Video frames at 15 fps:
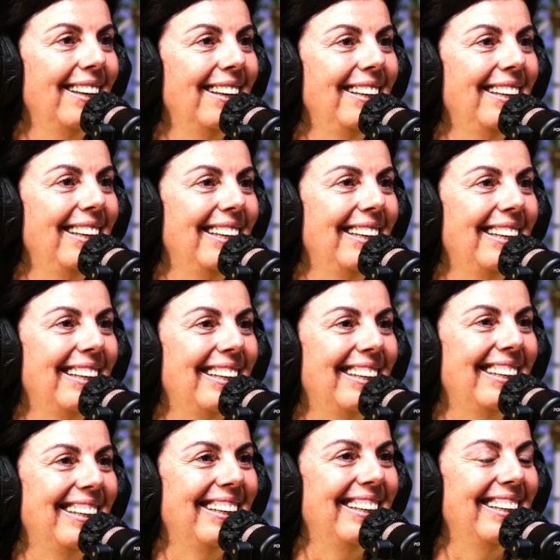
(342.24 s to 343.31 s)

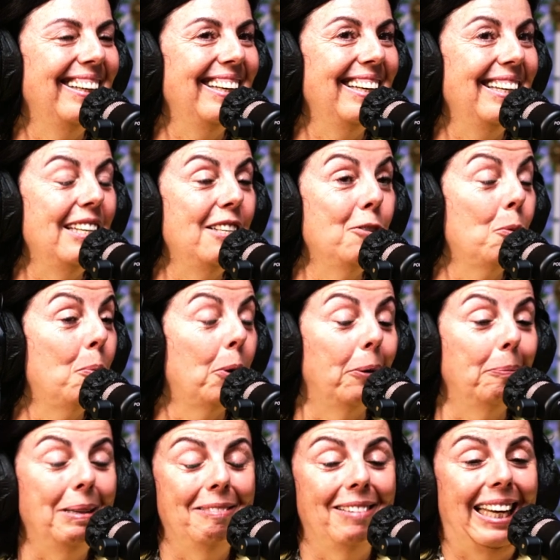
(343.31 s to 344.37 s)
Et, et, je
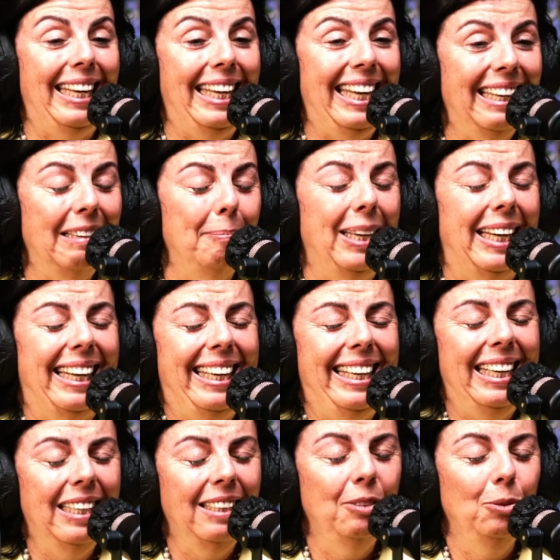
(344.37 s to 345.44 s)
comprends, mais rien, mais
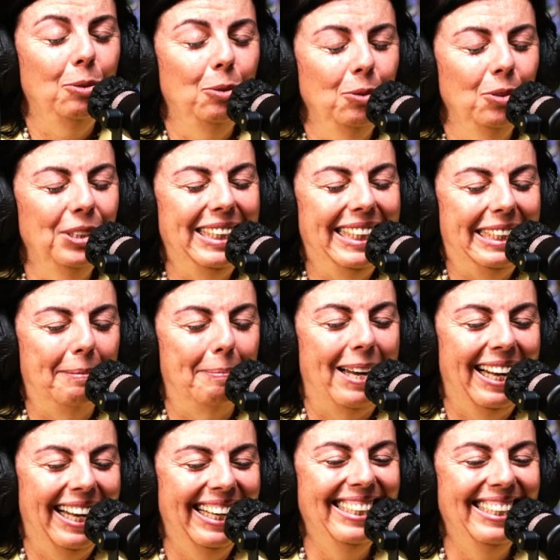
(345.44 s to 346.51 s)
rien du tout de ce qui se
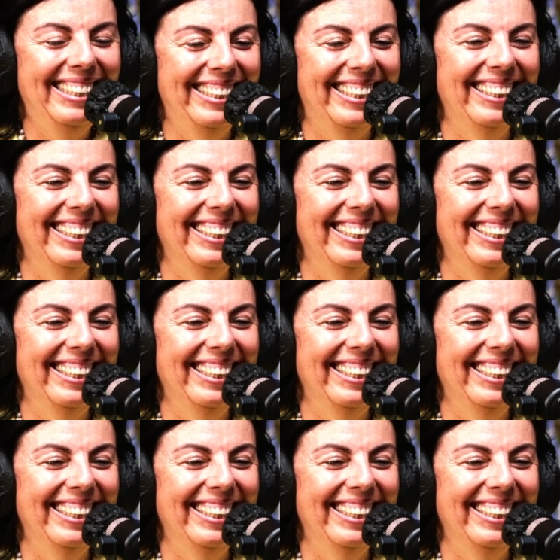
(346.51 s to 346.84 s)
passe.